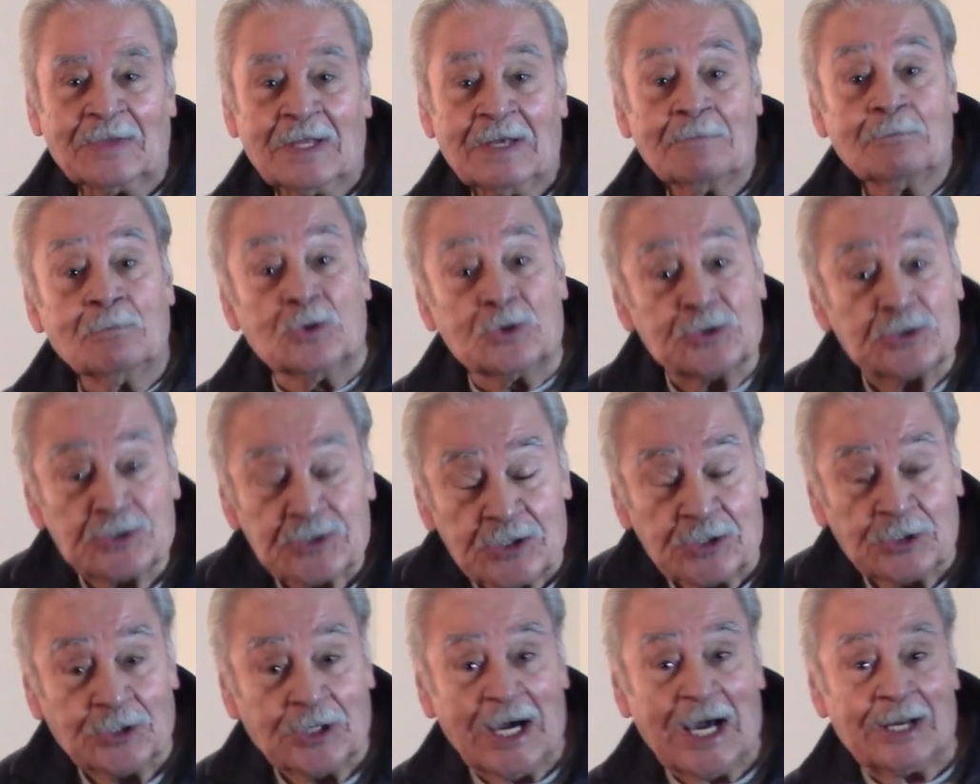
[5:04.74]
Muchos se
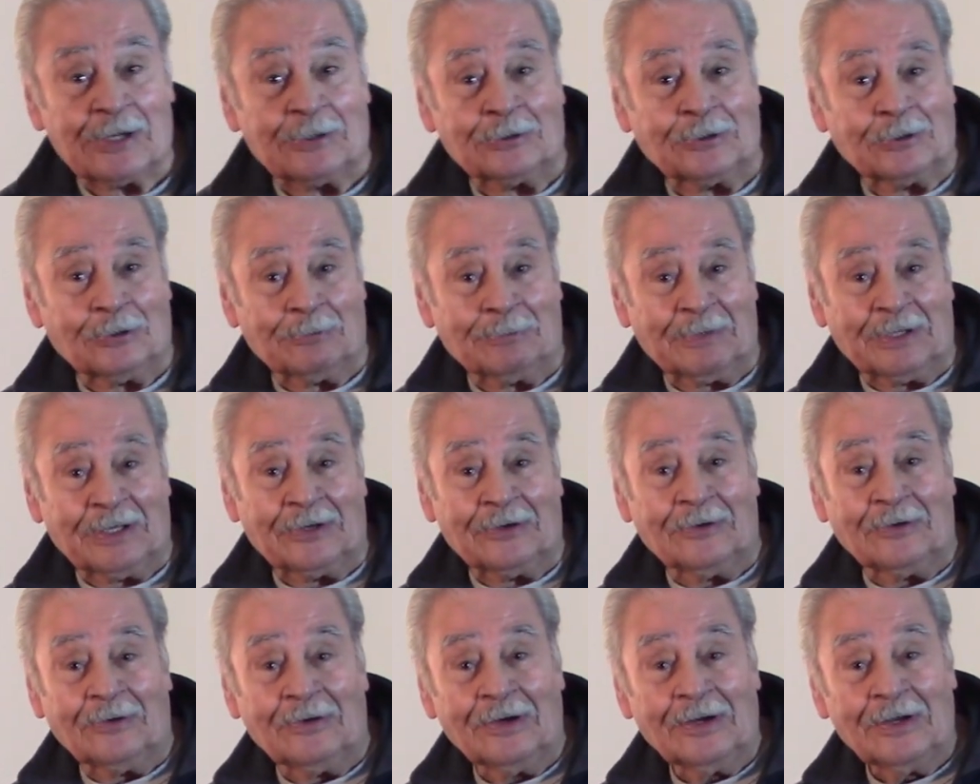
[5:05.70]
enojaron
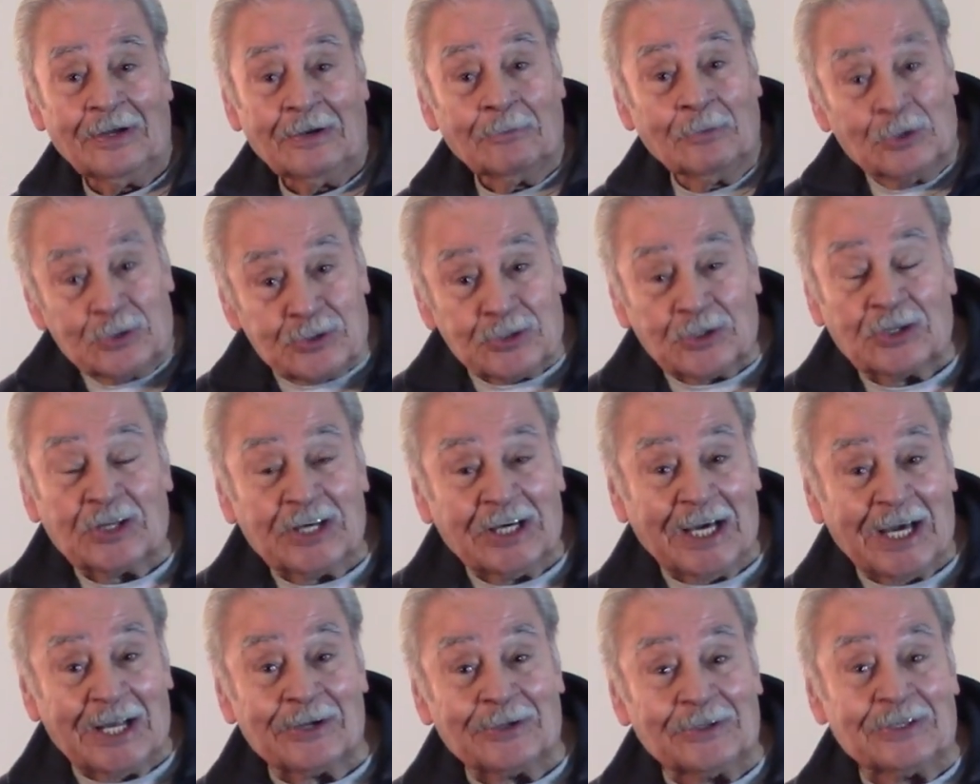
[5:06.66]
conmigo, muchos
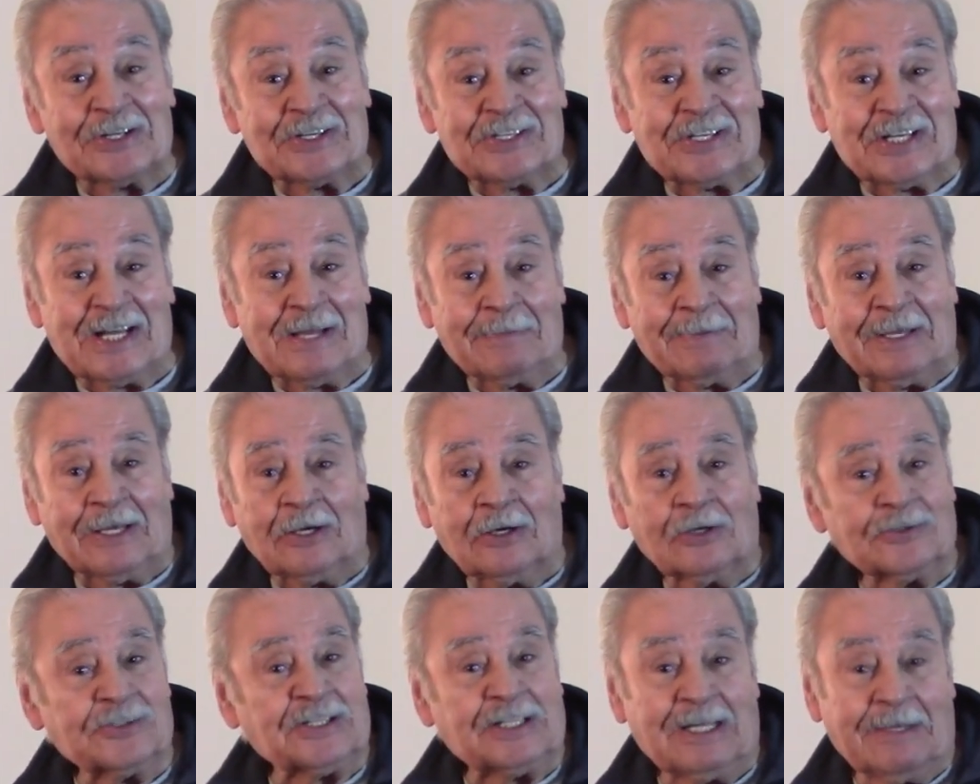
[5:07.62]
dejaron de ser
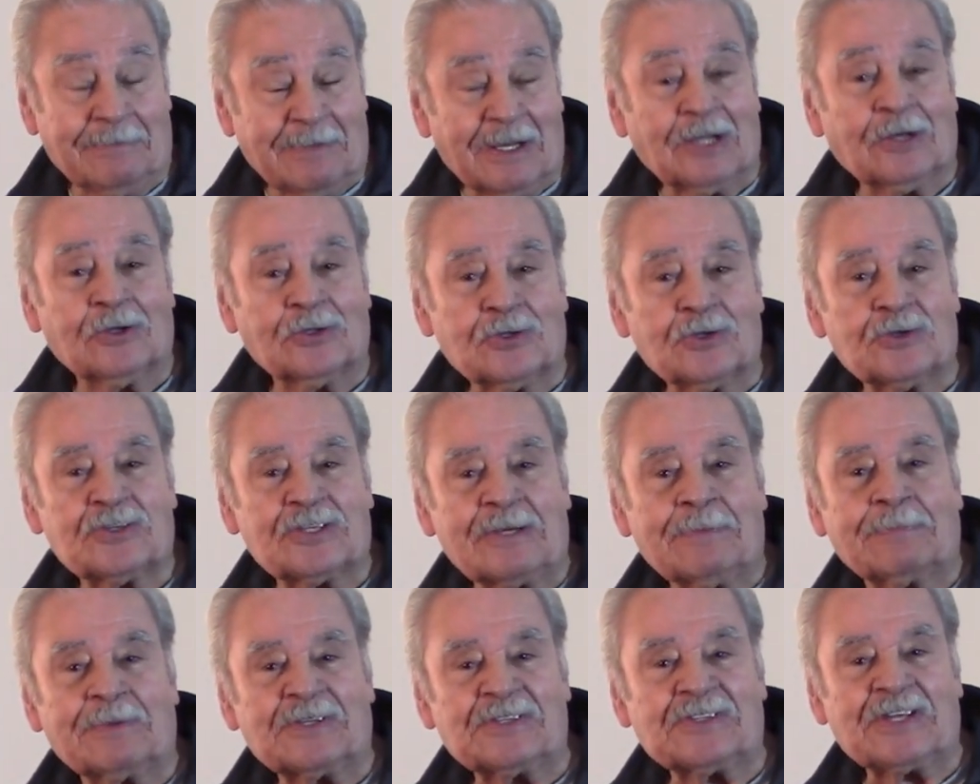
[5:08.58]
amigos, sin embargo yo
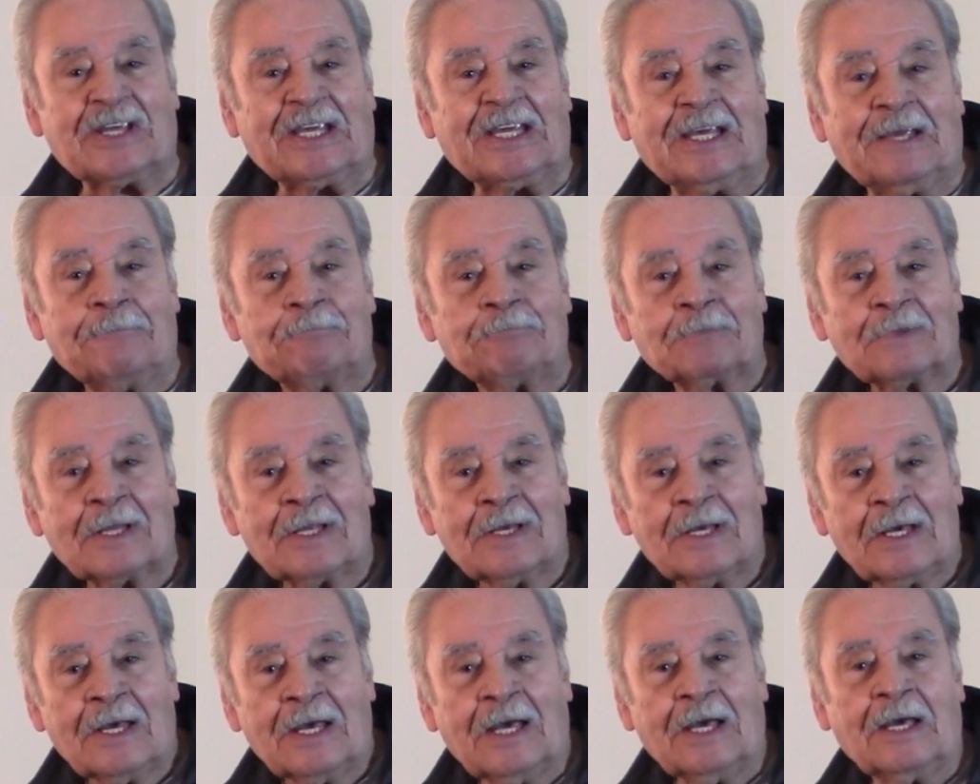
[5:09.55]
siempre seguí
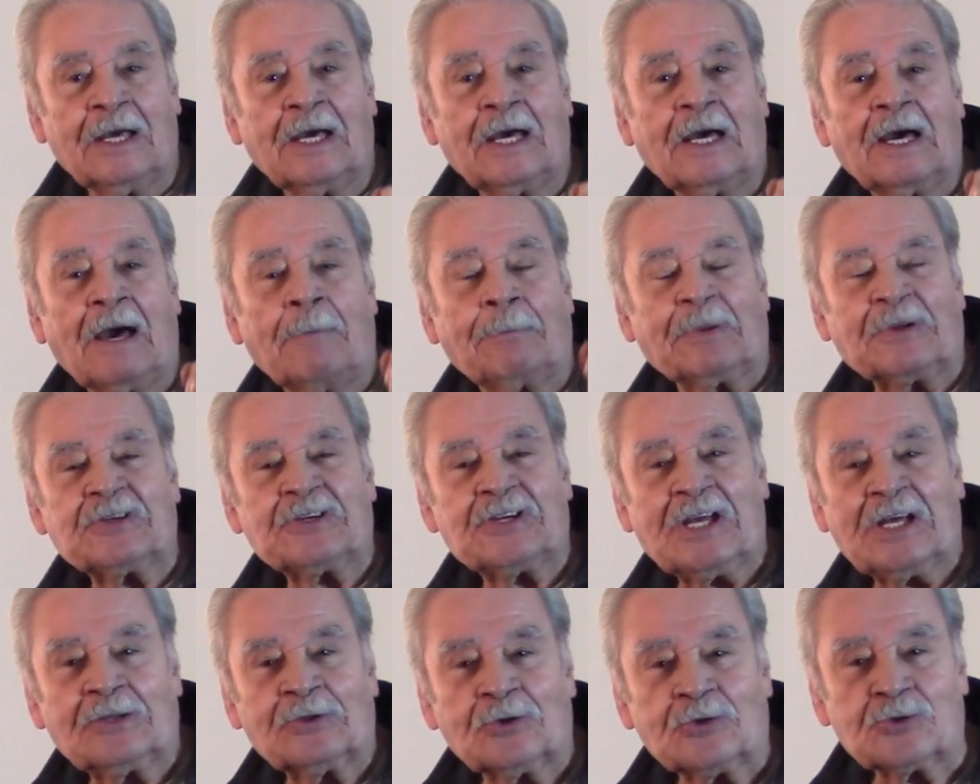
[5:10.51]
eh,
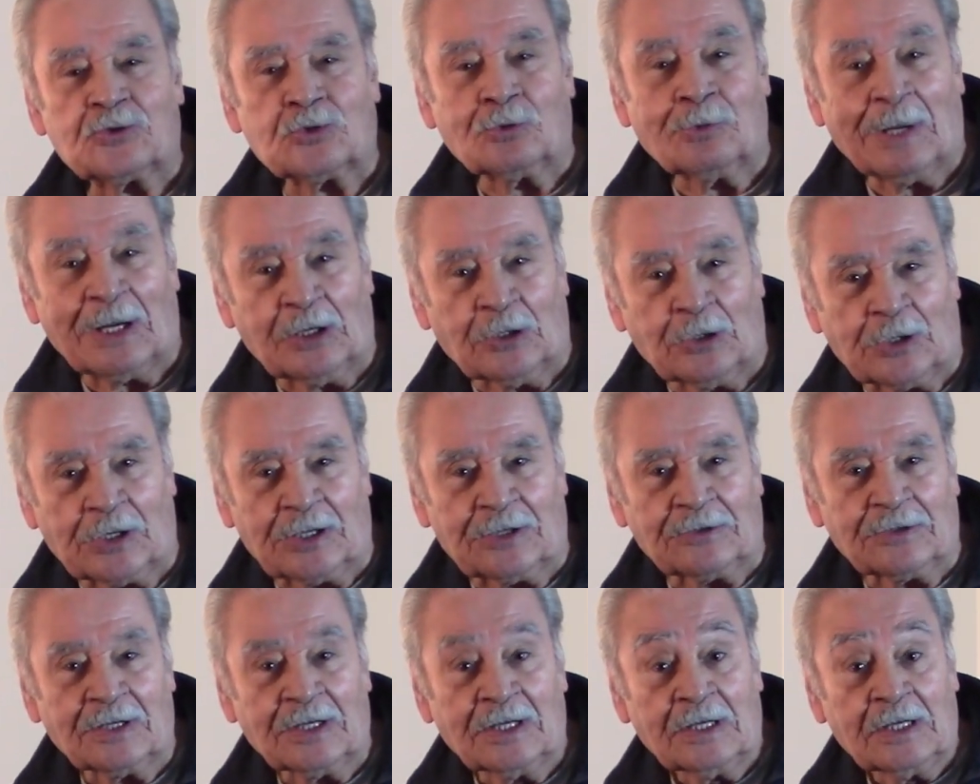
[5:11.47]
apreciando sus
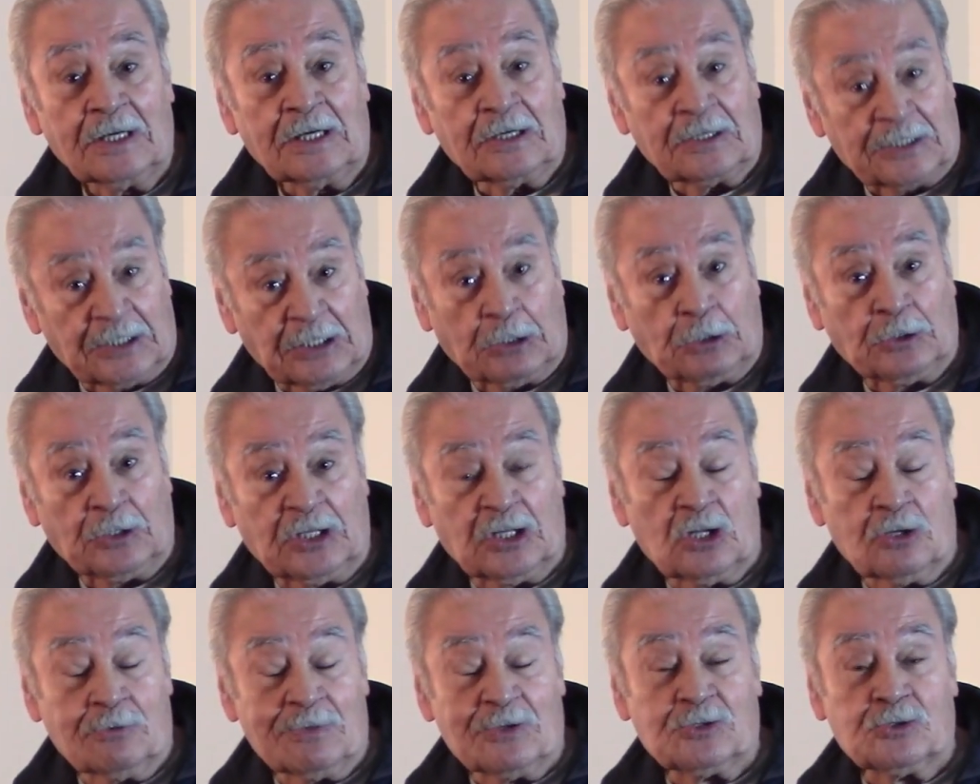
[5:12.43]
valores,
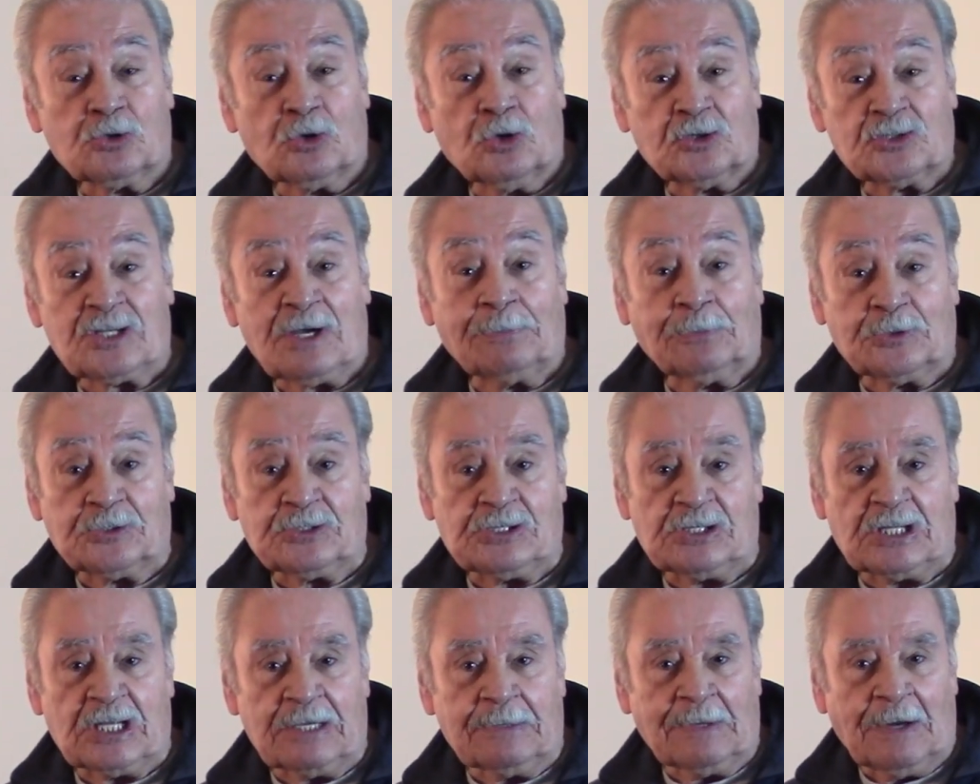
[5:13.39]
recordándome sus cosas
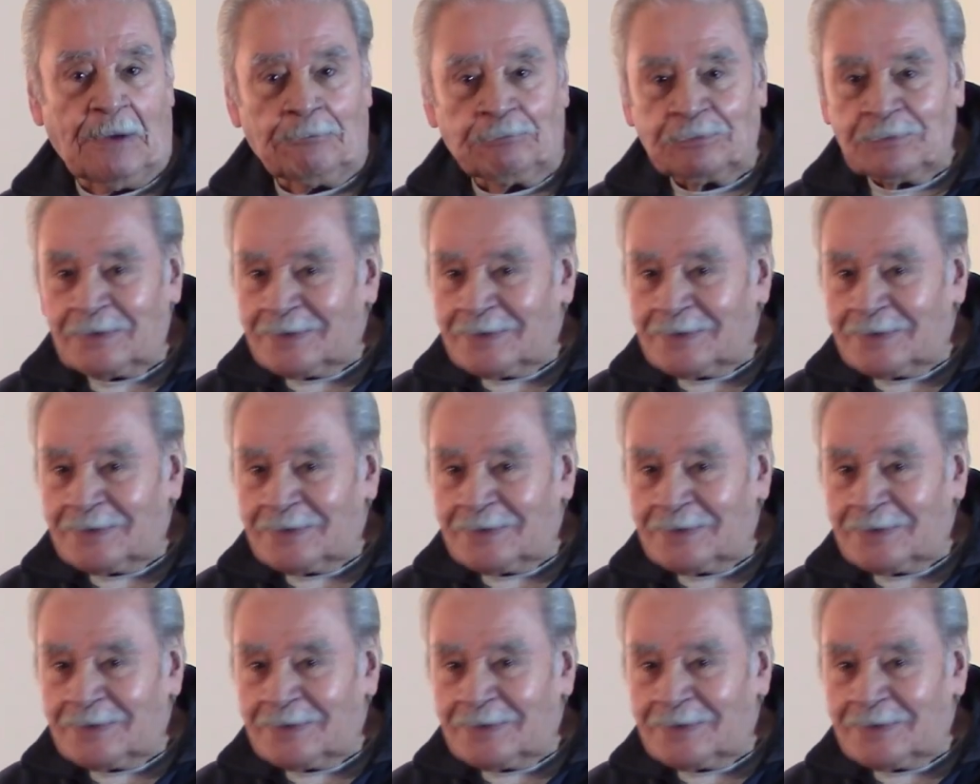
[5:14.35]
positivas.